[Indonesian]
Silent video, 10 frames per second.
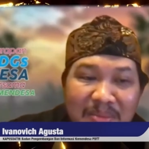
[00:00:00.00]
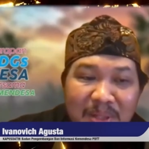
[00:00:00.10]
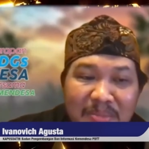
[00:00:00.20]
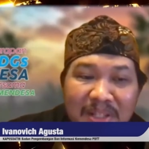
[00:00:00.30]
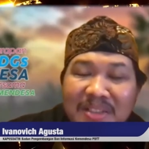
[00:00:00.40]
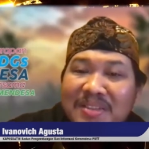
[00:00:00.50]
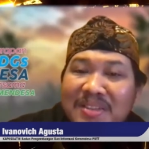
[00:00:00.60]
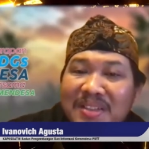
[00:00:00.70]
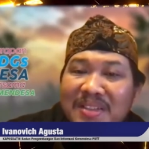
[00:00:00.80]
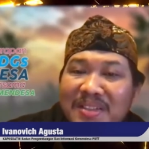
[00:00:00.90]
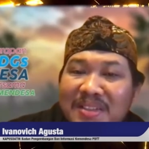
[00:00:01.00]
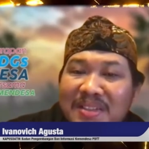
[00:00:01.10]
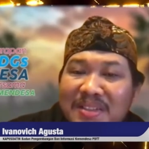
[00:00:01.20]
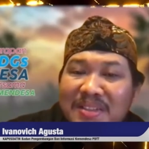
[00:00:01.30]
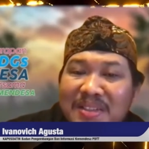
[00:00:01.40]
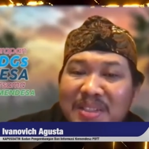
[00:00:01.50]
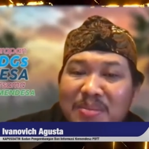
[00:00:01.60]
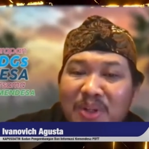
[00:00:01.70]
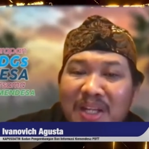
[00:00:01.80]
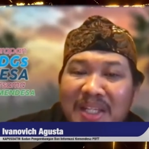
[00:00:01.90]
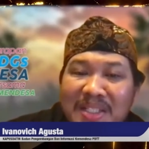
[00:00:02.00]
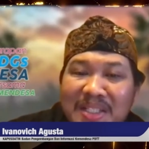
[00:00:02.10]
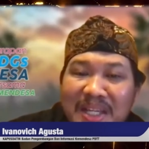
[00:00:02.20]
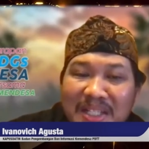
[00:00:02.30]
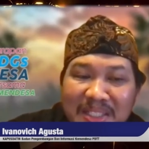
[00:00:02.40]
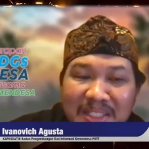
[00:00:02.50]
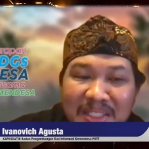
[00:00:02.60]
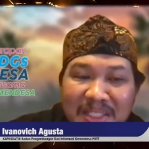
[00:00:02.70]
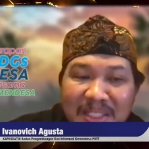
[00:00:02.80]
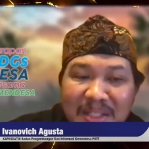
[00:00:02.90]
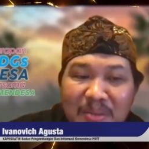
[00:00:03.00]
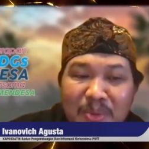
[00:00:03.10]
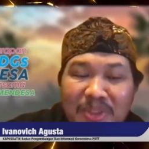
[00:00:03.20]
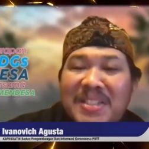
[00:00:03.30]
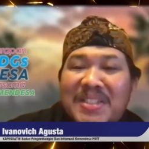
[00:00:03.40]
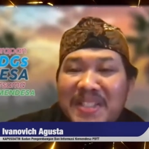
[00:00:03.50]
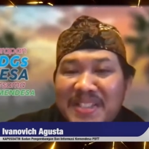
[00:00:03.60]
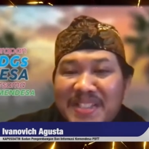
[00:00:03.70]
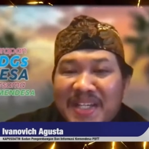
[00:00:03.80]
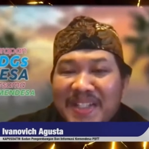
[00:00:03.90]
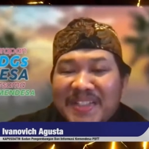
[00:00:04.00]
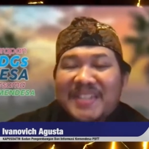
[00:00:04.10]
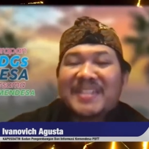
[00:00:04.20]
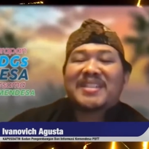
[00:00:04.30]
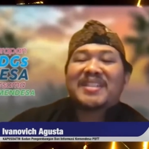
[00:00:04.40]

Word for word: memang uh, dimulai dari potensi desa. Ya.